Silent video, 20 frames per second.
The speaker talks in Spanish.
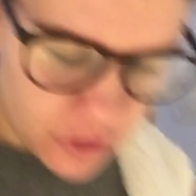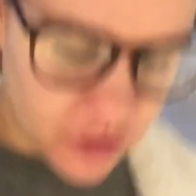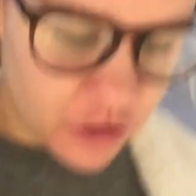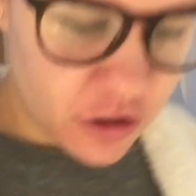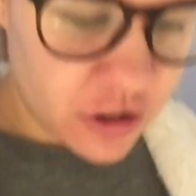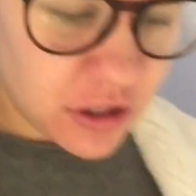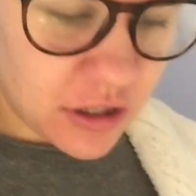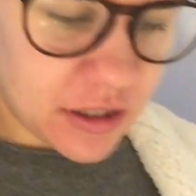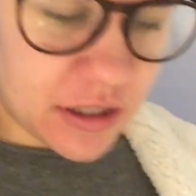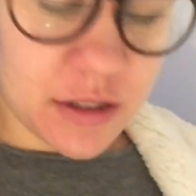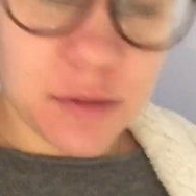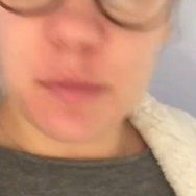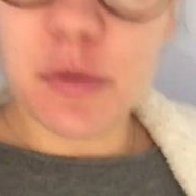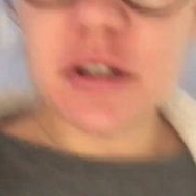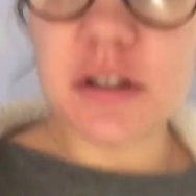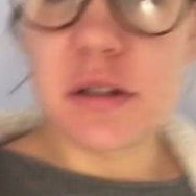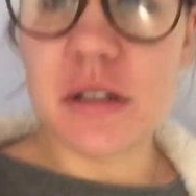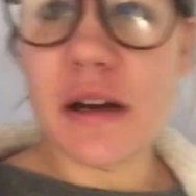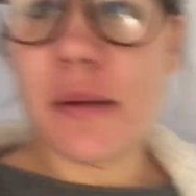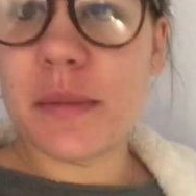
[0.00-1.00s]
Bueno, chicas,
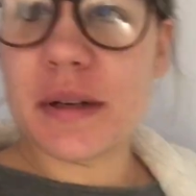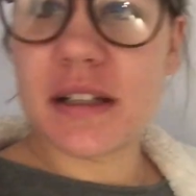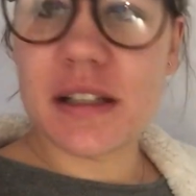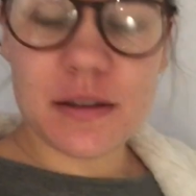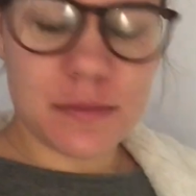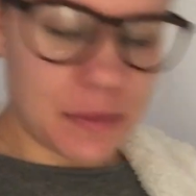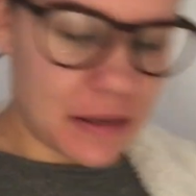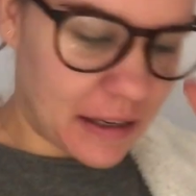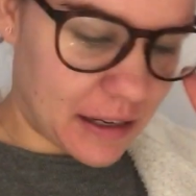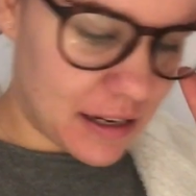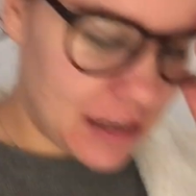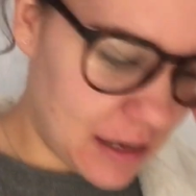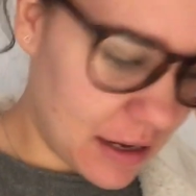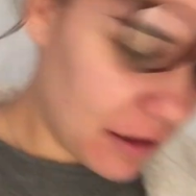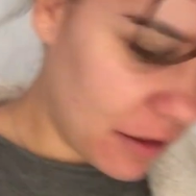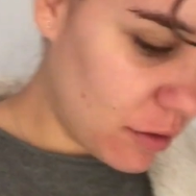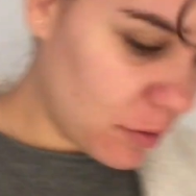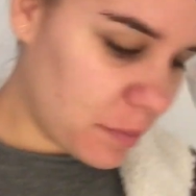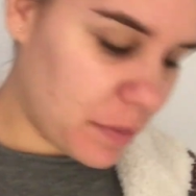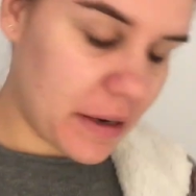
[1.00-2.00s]
pues ya me he
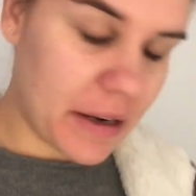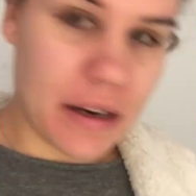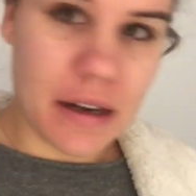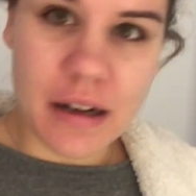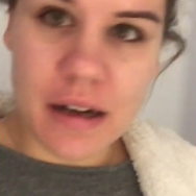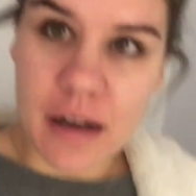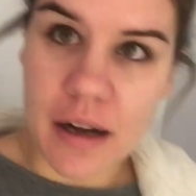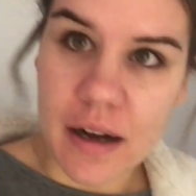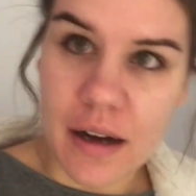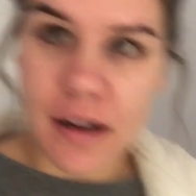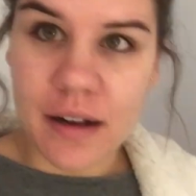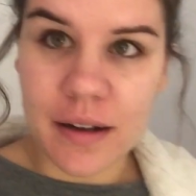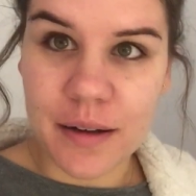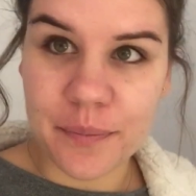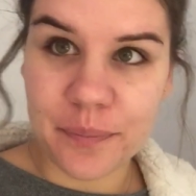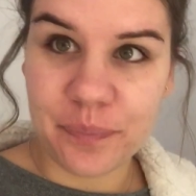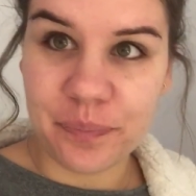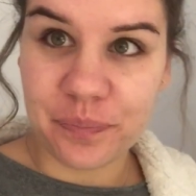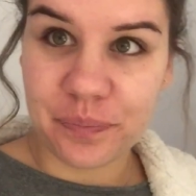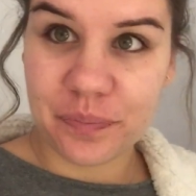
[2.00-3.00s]
desmaquillado para,
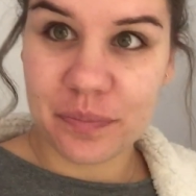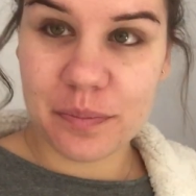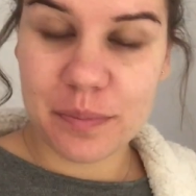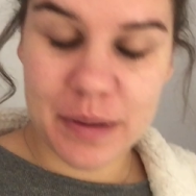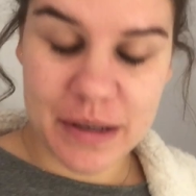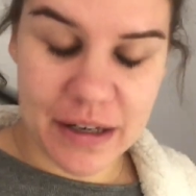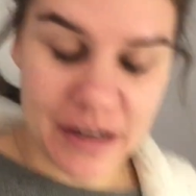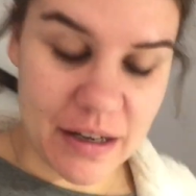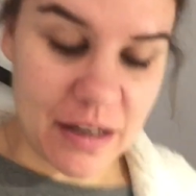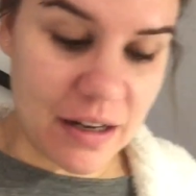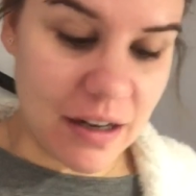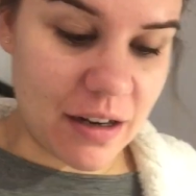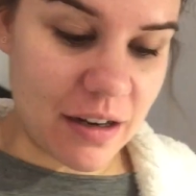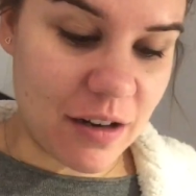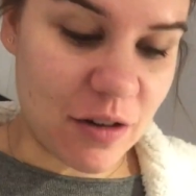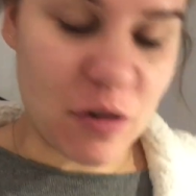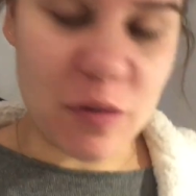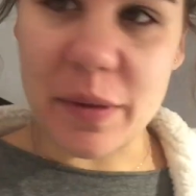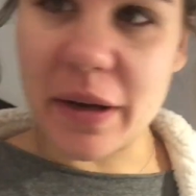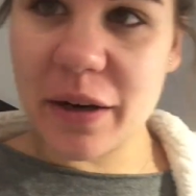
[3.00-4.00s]

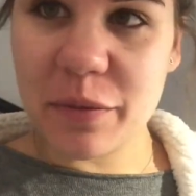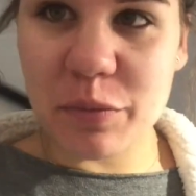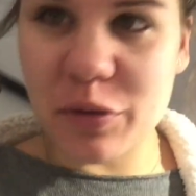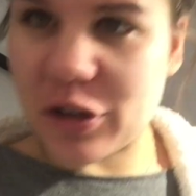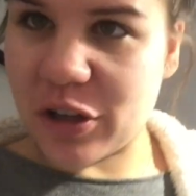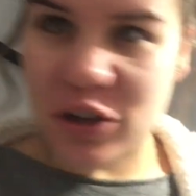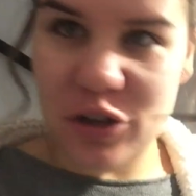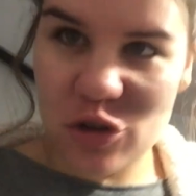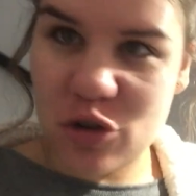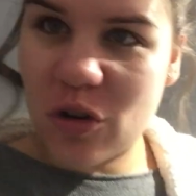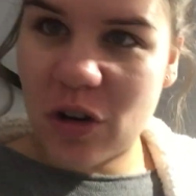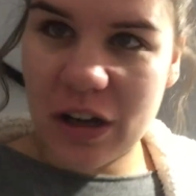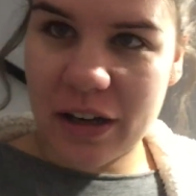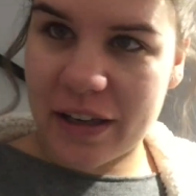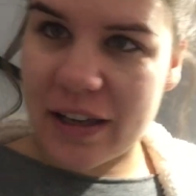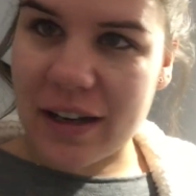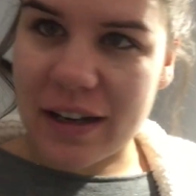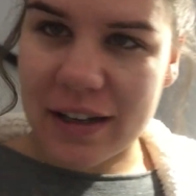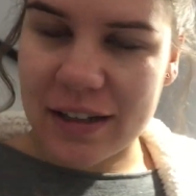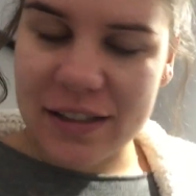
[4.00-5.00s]
para comer, porque yo
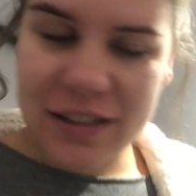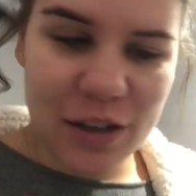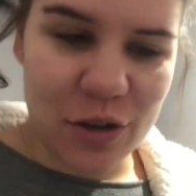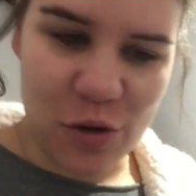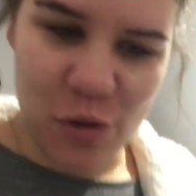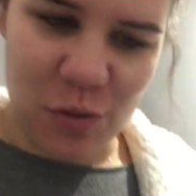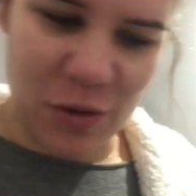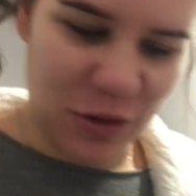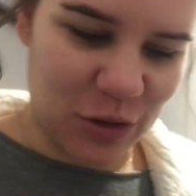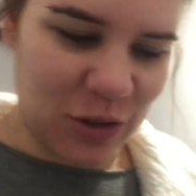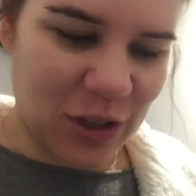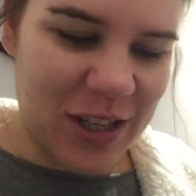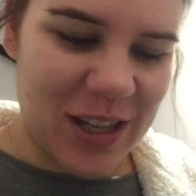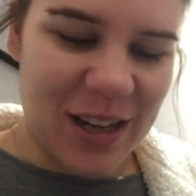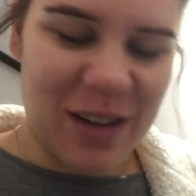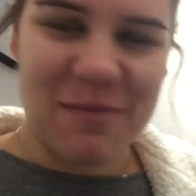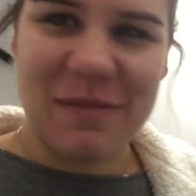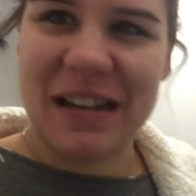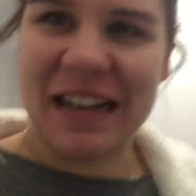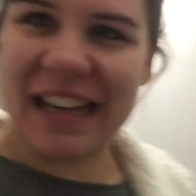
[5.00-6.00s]
aquí en casa no aguanto
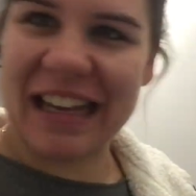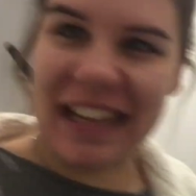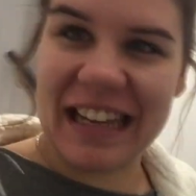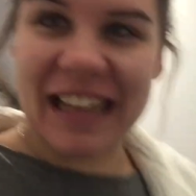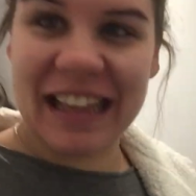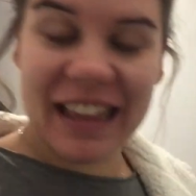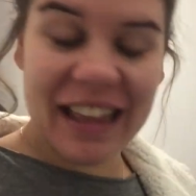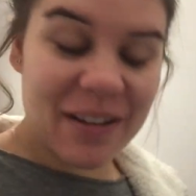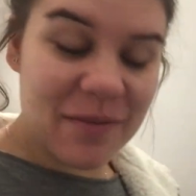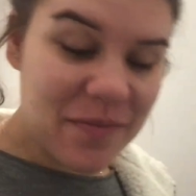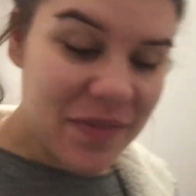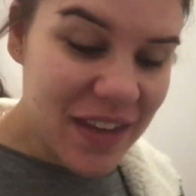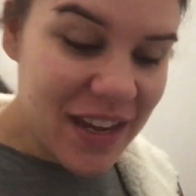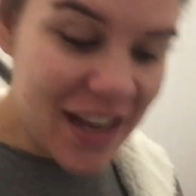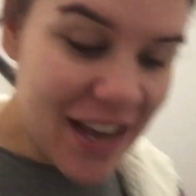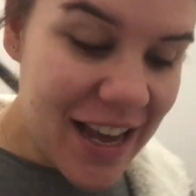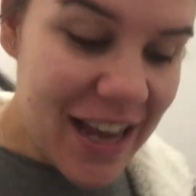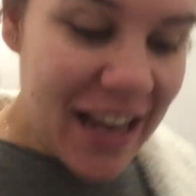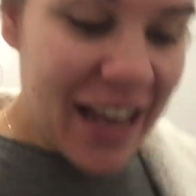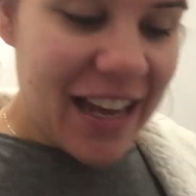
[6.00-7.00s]
estar maquillada.
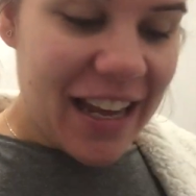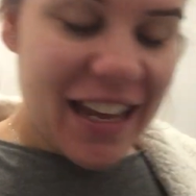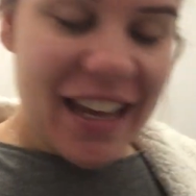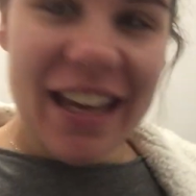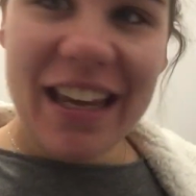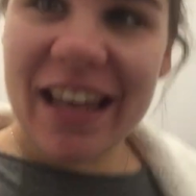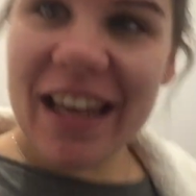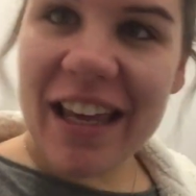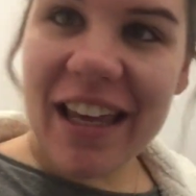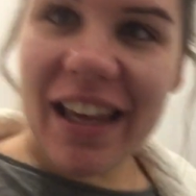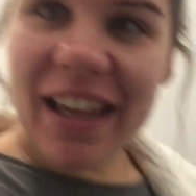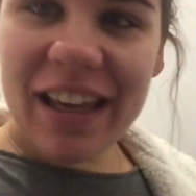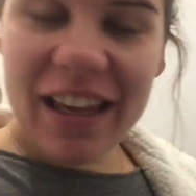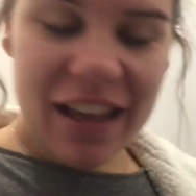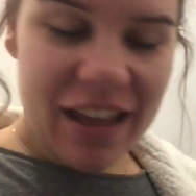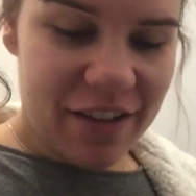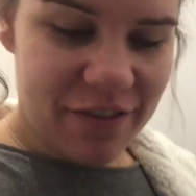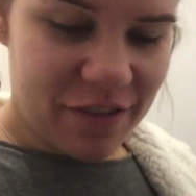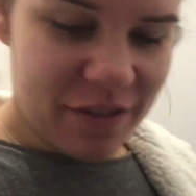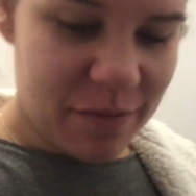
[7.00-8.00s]
Y
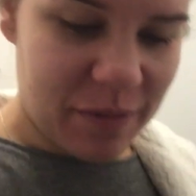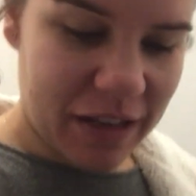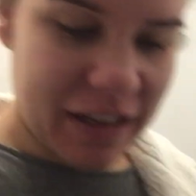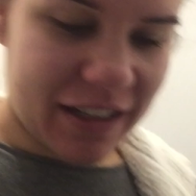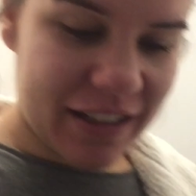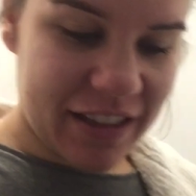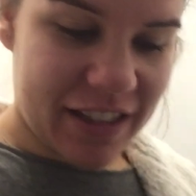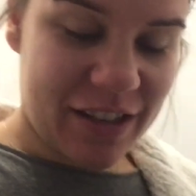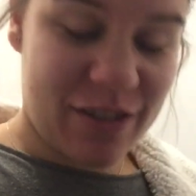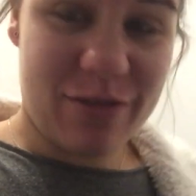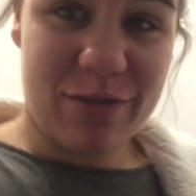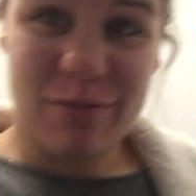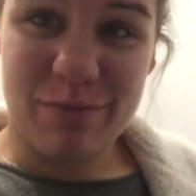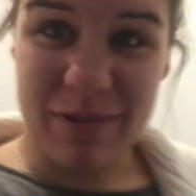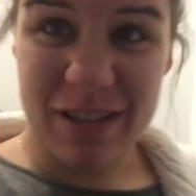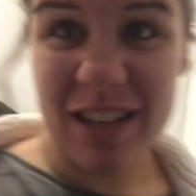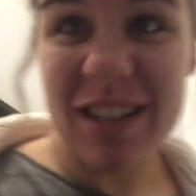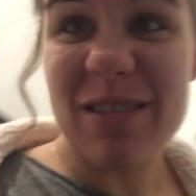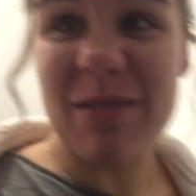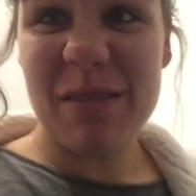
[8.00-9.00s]
FM Cantero,
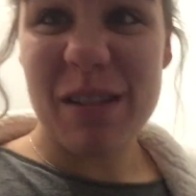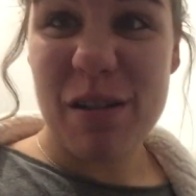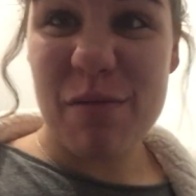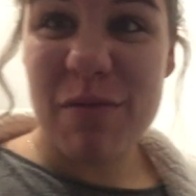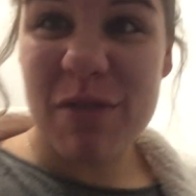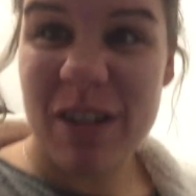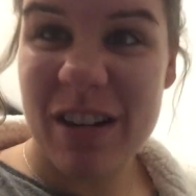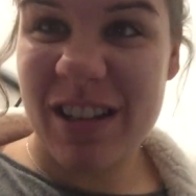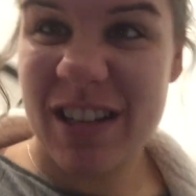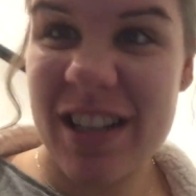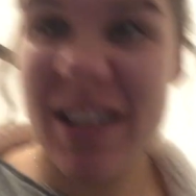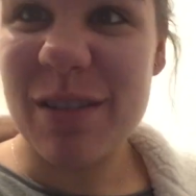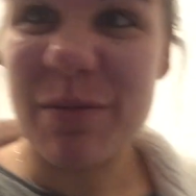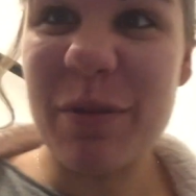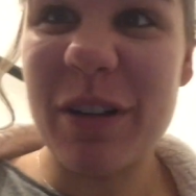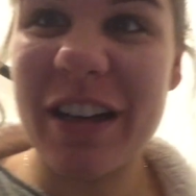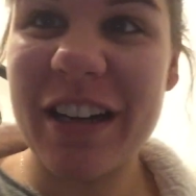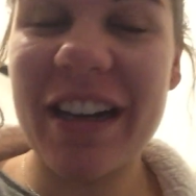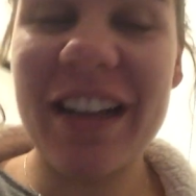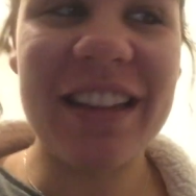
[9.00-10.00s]
como es un amor así
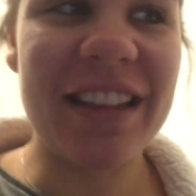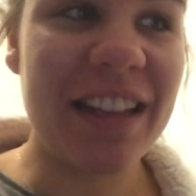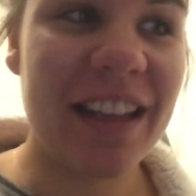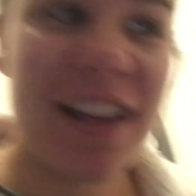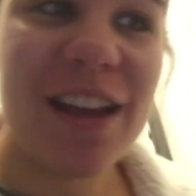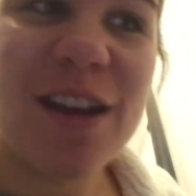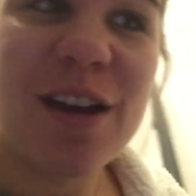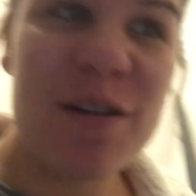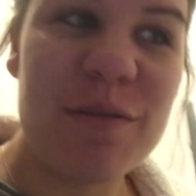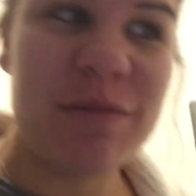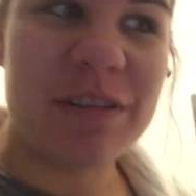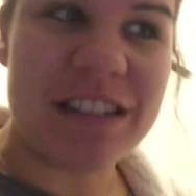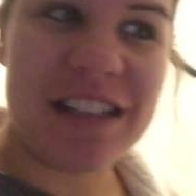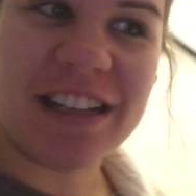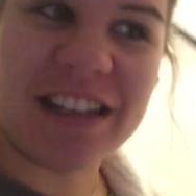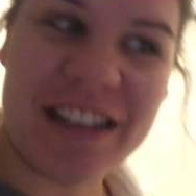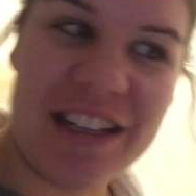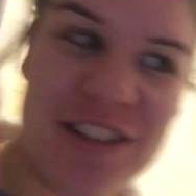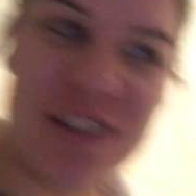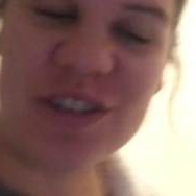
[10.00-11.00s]
muy grande, pues
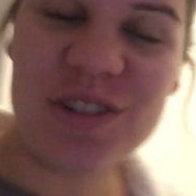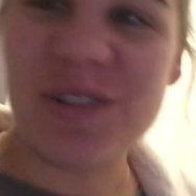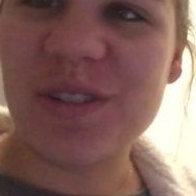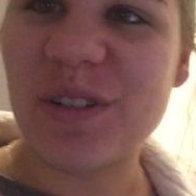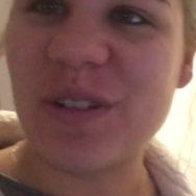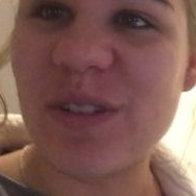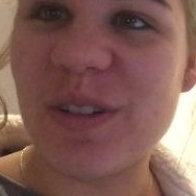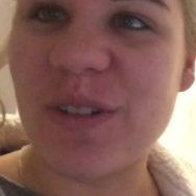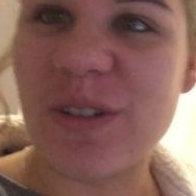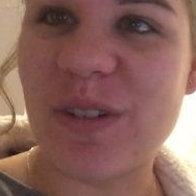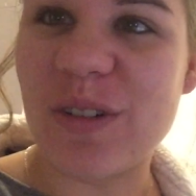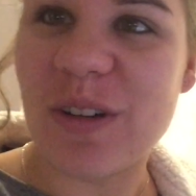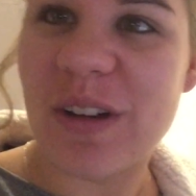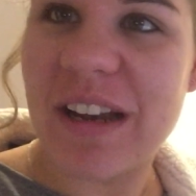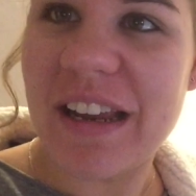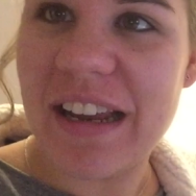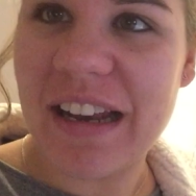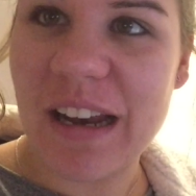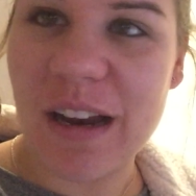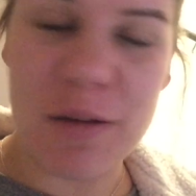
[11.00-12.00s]
ha hecho
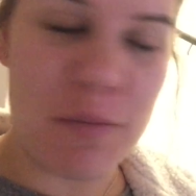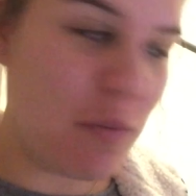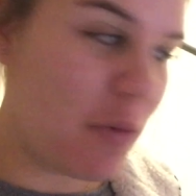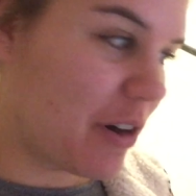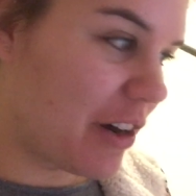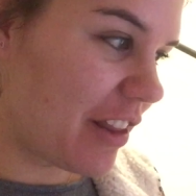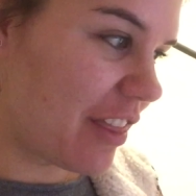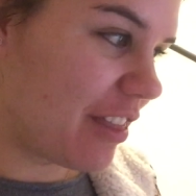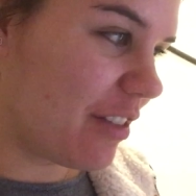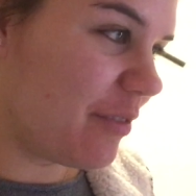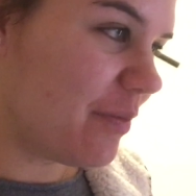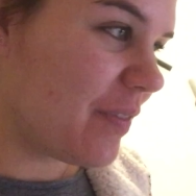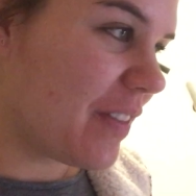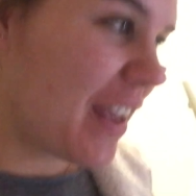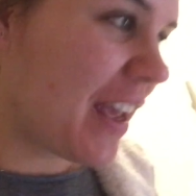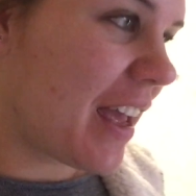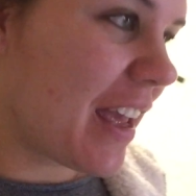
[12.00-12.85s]
el almuerzo